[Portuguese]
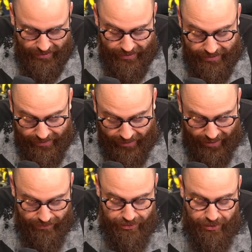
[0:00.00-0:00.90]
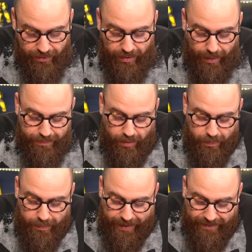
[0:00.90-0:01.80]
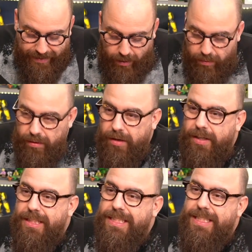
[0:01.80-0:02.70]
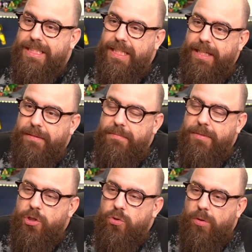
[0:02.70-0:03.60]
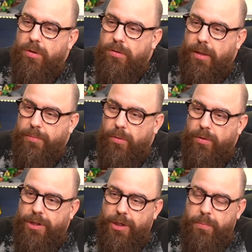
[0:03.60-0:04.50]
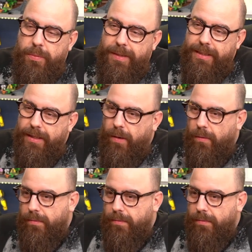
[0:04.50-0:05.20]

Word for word: E, cara, e o dia que o Capitão Pimentel se mijou? O Capitão Rodrigo Cara, Pimentel. esse